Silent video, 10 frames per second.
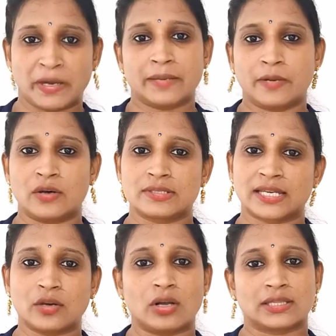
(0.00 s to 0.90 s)
మన
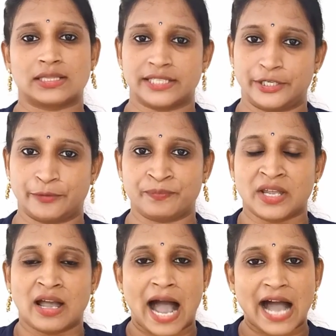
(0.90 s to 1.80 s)
బ్లౌజ్కి కొలతలు తీయడం
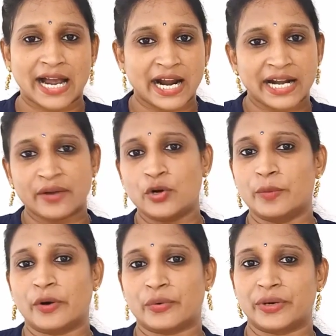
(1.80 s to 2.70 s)
అక్కడే
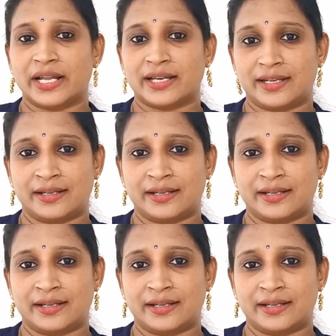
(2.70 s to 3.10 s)
ఉండిపోకుండా